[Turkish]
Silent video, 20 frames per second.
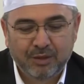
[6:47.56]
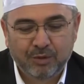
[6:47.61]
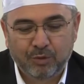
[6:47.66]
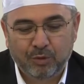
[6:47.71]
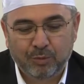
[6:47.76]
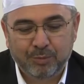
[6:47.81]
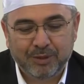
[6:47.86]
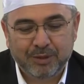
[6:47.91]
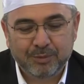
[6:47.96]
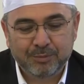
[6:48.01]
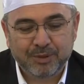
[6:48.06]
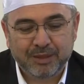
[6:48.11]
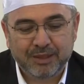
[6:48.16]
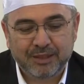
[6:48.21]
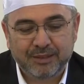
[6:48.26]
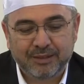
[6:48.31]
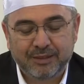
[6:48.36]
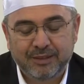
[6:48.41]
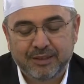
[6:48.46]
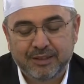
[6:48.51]
O
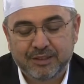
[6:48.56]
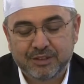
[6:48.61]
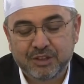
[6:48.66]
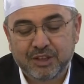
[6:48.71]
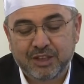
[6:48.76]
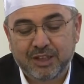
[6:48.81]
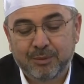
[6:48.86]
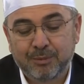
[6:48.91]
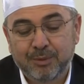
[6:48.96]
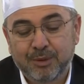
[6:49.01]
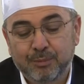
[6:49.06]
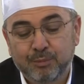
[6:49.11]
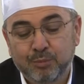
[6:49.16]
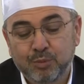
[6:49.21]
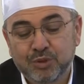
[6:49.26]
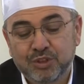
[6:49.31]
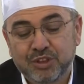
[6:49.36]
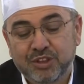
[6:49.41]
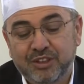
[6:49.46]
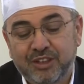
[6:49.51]
bakımdan Cenab-ı Hak
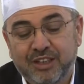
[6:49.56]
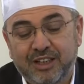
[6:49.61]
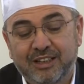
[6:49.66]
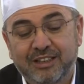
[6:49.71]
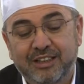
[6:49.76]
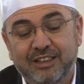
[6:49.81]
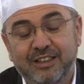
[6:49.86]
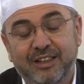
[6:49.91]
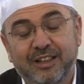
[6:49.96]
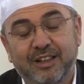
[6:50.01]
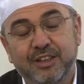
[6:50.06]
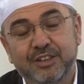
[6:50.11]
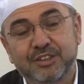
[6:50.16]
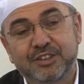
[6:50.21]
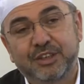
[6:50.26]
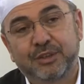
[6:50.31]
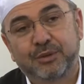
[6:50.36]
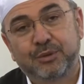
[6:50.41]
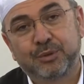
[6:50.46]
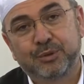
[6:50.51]
bu sırlara da dikkat
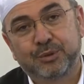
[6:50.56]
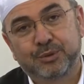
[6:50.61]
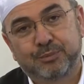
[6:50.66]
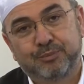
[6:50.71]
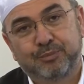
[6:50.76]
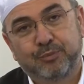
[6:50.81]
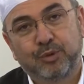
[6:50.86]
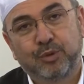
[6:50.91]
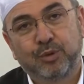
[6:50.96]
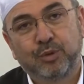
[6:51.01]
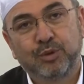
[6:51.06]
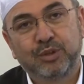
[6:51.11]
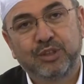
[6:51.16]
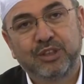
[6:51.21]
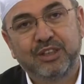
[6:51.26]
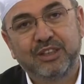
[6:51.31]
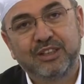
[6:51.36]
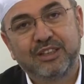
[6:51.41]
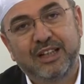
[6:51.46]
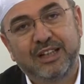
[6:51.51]
çekiyor.
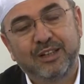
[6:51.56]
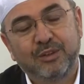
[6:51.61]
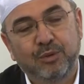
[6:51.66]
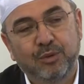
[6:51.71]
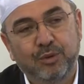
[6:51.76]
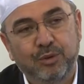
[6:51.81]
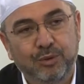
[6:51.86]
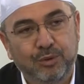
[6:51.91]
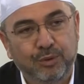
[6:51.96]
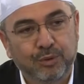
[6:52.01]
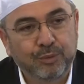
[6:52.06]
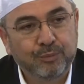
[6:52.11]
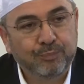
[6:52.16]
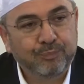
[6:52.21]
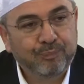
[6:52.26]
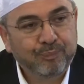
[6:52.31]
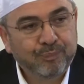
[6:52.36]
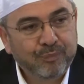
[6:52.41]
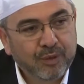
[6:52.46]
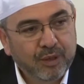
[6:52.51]
Diriden ölüyü,
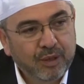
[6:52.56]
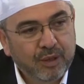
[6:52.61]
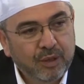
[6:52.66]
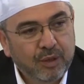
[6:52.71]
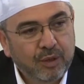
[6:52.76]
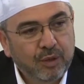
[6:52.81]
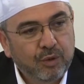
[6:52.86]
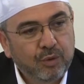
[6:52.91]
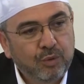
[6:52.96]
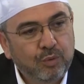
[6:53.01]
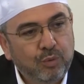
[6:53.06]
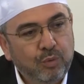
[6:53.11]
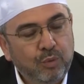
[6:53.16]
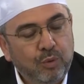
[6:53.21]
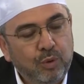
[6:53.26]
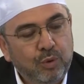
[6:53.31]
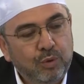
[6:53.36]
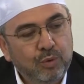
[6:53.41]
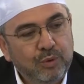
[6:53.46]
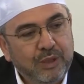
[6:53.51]

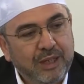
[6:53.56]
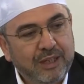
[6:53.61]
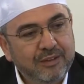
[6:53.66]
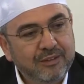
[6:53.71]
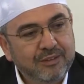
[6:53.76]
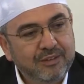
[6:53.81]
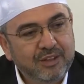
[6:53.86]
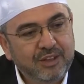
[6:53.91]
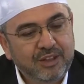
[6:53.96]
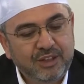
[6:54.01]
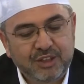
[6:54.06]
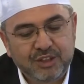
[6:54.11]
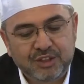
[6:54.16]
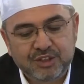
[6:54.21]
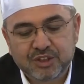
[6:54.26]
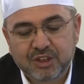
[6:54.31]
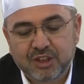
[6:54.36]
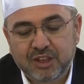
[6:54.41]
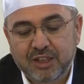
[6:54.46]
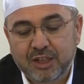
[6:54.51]
ölüden diriyi
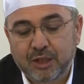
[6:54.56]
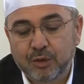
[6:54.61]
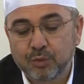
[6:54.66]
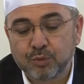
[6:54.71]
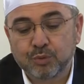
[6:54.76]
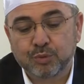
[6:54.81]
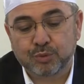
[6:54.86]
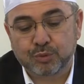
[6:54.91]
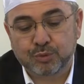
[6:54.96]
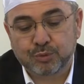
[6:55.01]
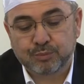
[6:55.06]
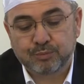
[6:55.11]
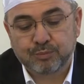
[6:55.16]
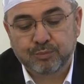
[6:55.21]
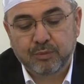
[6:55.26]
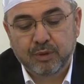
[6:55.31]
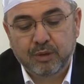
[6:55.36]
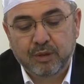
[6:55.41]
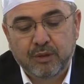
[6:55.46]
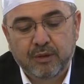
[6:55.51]
çıkaran odur.
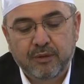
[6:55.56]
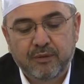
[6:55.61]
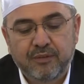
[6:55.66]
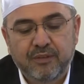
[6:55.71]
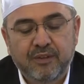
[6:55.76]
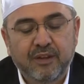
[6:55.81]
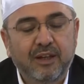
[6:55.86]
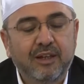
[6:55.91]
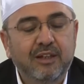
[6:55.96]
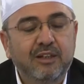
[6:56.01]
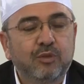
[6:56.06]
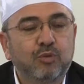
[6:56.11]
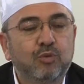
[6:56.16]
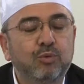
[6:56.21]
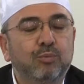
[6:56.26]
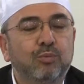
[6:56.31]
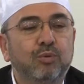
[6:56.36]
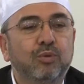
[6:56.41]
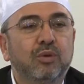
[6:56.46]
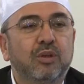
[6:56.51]

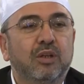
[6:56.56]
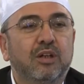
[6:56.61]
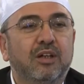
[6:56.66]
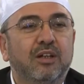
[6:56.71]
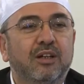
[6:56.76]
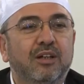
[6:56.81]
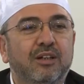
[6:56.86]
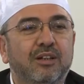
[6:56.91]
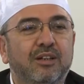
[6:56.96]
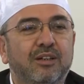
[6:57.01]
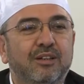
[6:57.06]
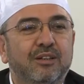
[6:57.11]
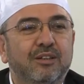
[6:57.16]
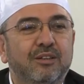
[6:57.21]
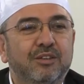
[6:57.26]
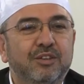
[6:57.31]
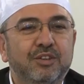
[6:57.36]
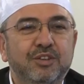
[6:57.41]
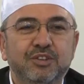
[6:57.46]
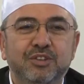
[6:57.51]
Zalikumullah.
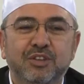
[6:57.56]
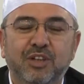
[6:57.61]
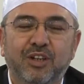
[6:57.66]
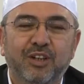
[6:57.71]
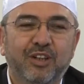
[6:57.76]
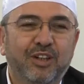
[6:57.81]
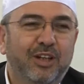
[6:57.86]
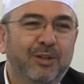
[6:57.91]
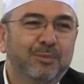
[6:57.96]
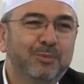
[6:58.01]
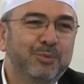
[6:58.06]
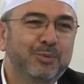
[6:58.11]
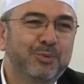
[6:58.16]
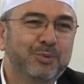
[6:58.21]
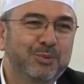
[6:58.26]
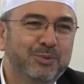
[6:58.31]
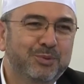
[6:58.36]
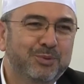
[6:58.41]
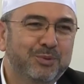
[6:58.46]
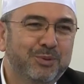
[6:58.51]
İşte Allah
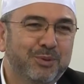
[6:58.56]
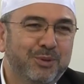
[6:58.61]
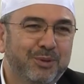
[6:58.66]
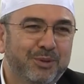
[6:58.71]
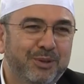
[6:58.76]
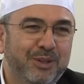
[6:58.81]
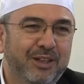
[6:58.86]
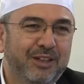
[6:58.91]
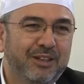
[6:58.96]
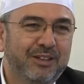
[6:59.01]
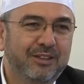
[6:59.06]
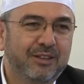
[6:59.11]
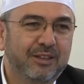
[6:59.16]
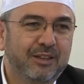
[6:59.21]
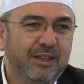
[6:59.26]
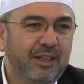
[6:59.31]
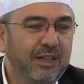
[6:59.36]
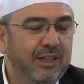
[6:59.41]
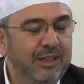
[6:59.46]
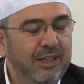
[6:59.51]
budur diyor yani.
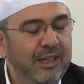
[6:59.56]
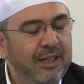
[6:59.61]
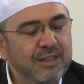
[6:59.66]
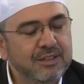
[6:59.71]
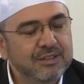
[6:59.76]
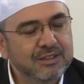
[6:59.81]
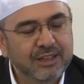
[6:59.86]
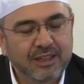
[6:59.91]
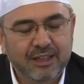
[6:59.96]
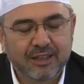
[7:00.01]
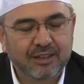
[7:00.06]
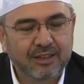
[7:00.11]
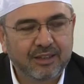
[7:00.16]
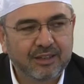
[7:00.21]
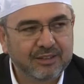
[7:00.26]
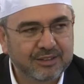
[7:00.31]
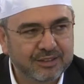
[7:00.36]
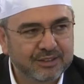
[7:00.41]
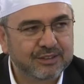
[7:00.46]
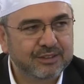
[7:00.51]
Yani her şeye
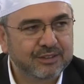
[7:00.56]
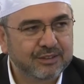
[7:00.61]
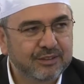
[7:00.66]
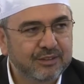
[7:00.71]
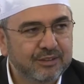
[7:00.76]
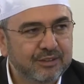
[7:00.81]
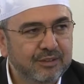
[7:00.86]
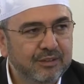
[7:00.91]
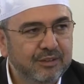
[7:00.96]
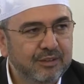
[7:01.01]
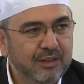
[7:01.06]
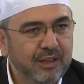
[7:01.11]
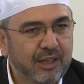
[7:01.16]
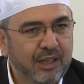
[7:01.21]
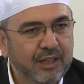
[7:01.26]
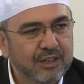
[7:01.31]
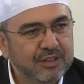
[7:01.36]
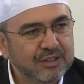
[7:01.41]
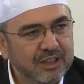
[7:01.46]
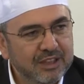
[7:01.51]
kadir.
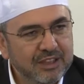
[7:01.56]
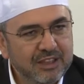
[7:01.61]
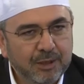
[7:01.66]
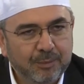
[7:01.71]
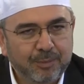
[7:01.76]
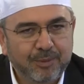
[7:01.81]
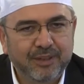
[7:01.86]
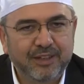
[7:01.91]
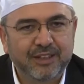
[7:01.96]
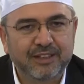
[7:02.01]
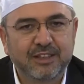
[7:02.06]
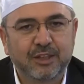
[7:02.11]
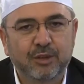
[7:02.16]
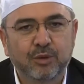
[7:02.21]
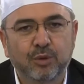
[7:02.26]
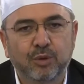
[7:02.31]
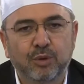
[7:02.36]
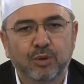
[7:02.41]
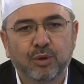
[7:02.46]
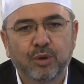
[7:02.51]
Her şeyi yapan eden
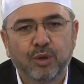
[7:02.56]
o.